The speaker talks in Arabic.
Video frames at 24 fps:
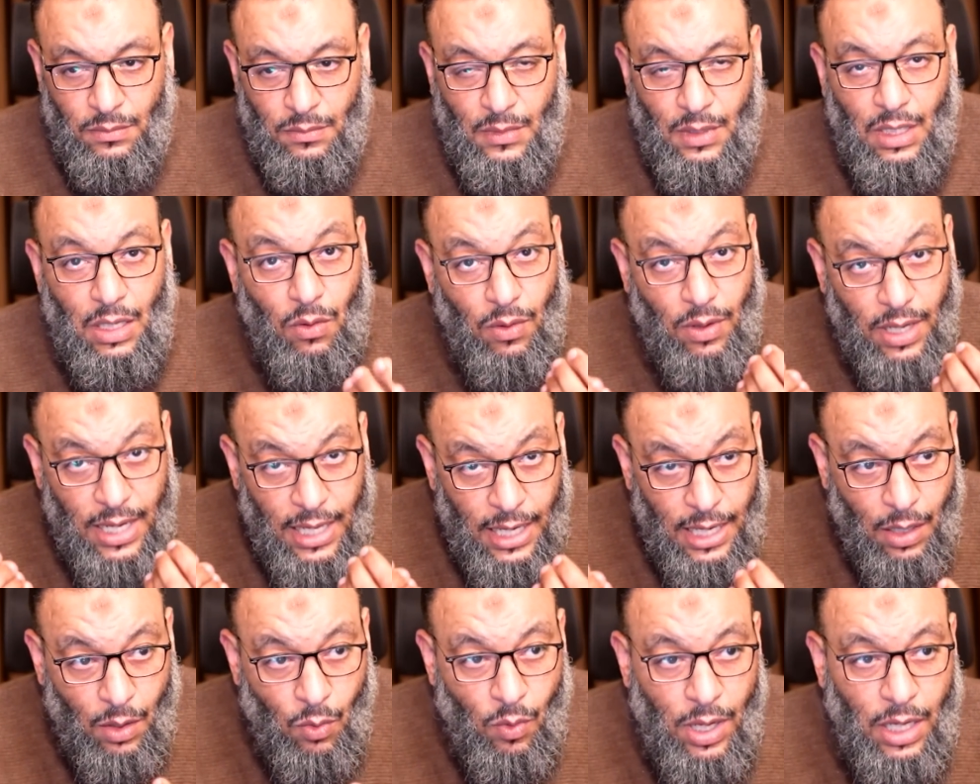لو
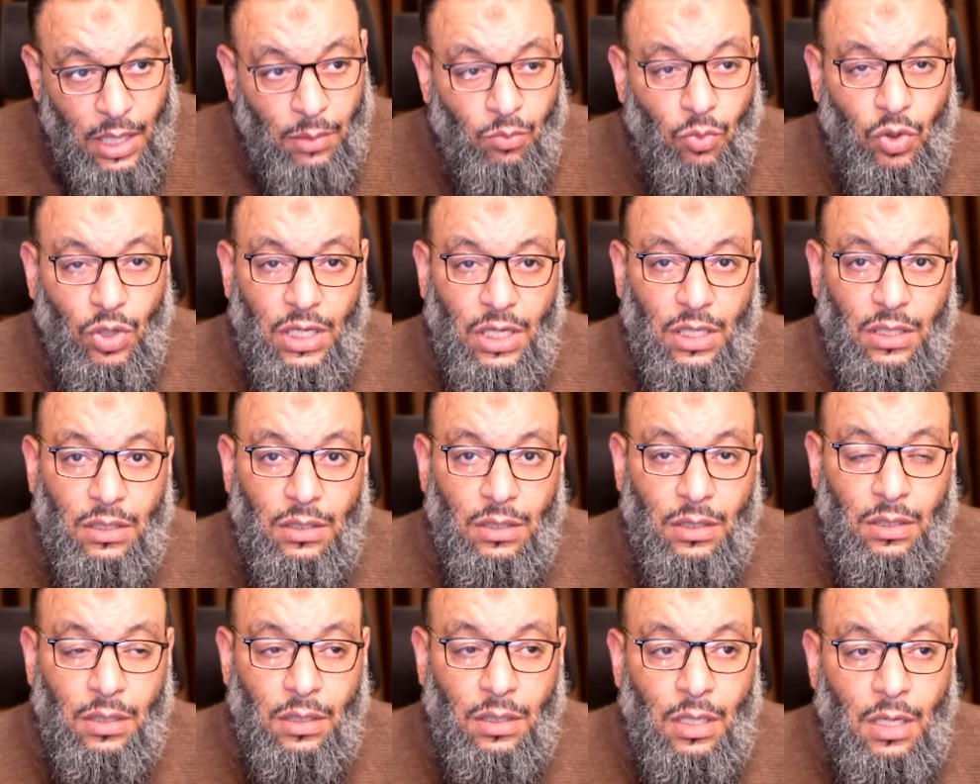جالك واحد ملحد
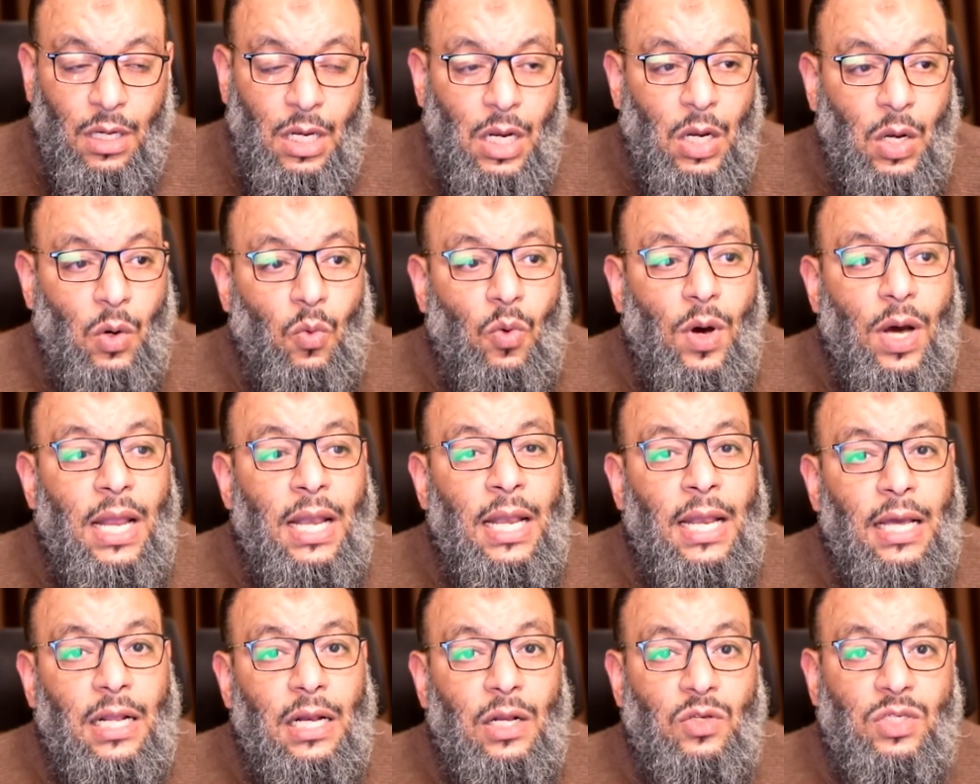وقال
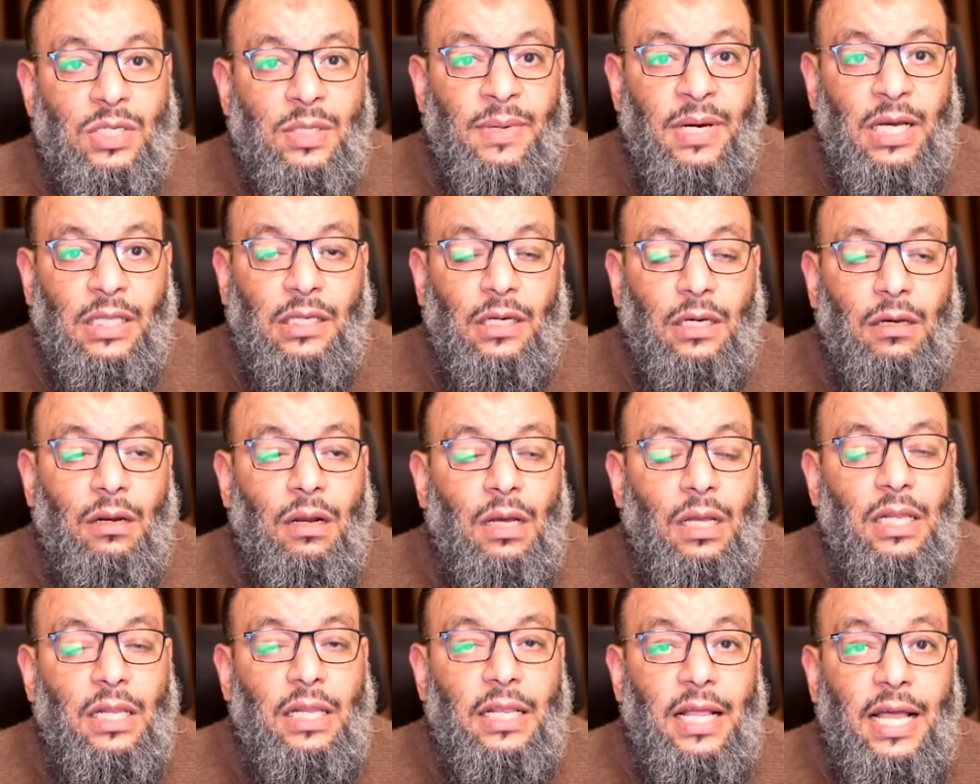لك لو سمحت اقرا
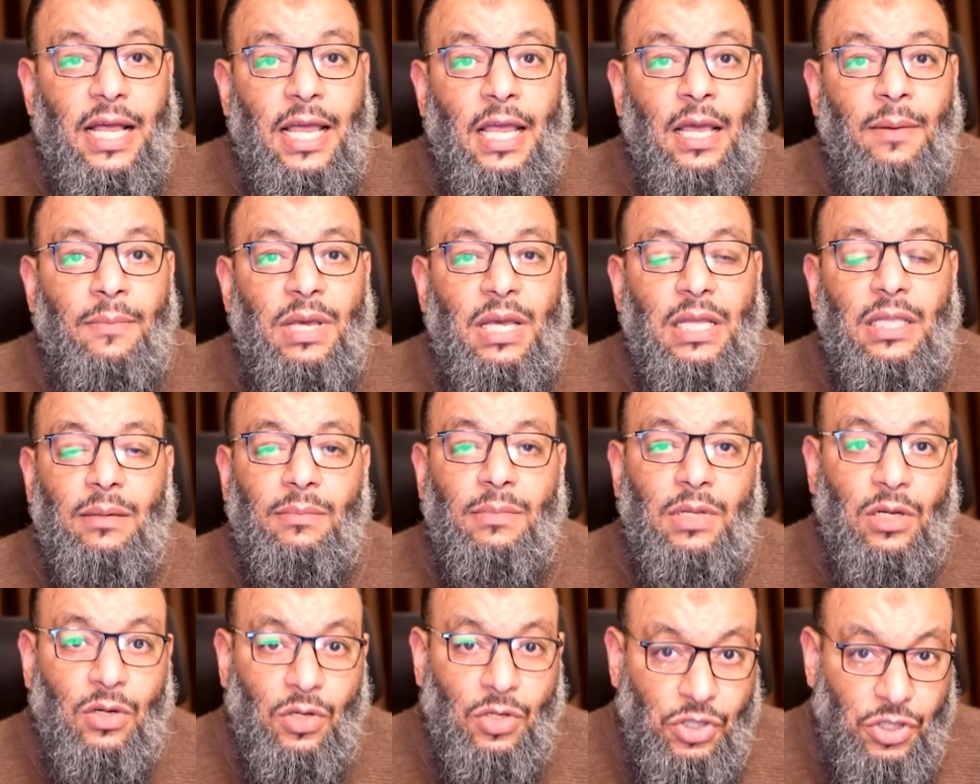لي الايه
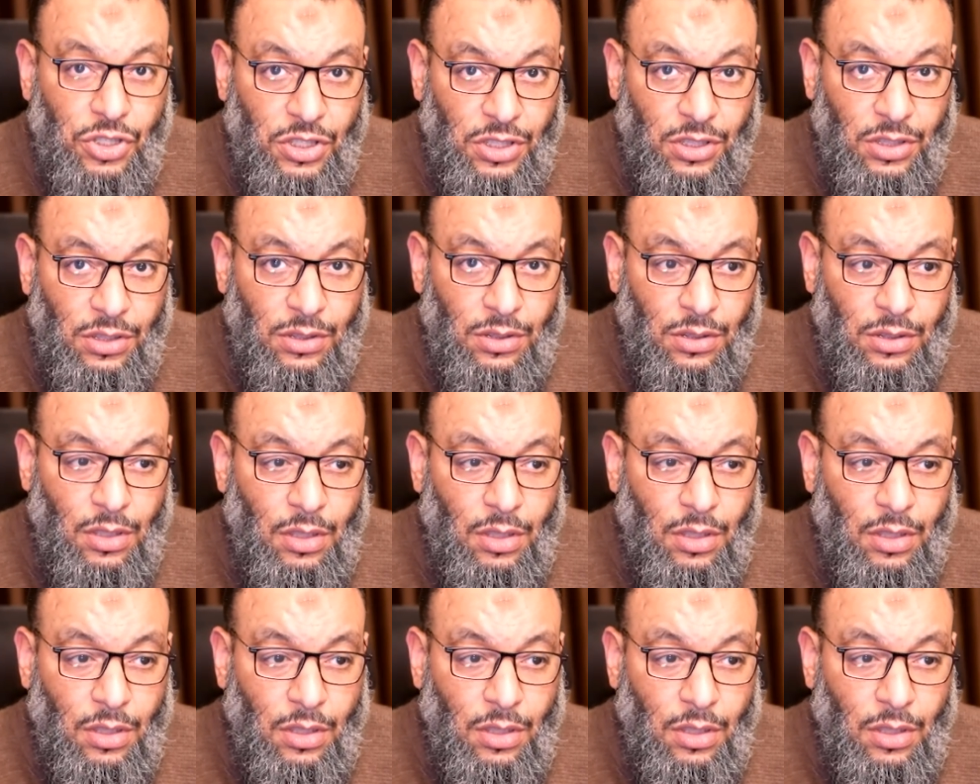128 آه.